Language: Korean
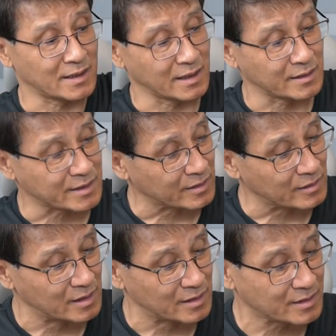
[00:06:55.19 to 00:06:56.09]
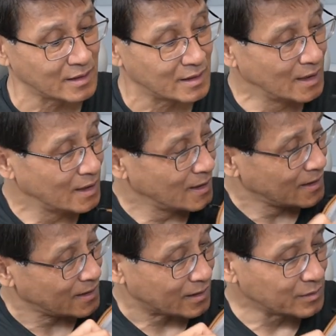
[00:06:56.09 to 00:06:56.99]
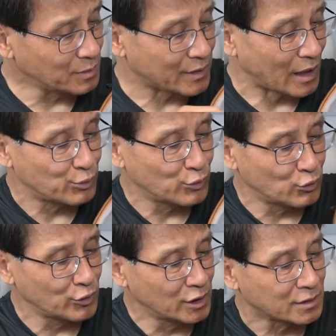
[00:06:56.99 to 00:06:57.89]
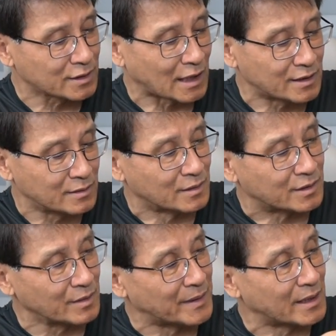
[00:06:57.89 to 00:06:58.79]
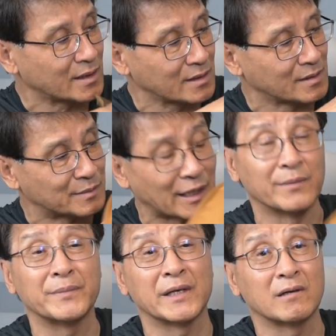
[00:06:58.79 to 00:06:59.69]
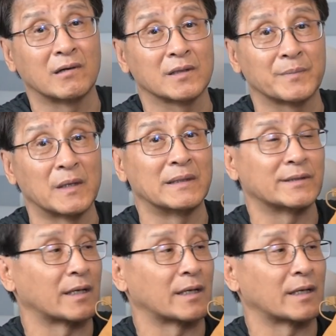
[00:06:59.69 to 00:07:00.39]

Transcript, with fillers: 디귿자로 열려서 그럼 뭐 내부는 사실은 어떤 배낭 다른 배낭과 별반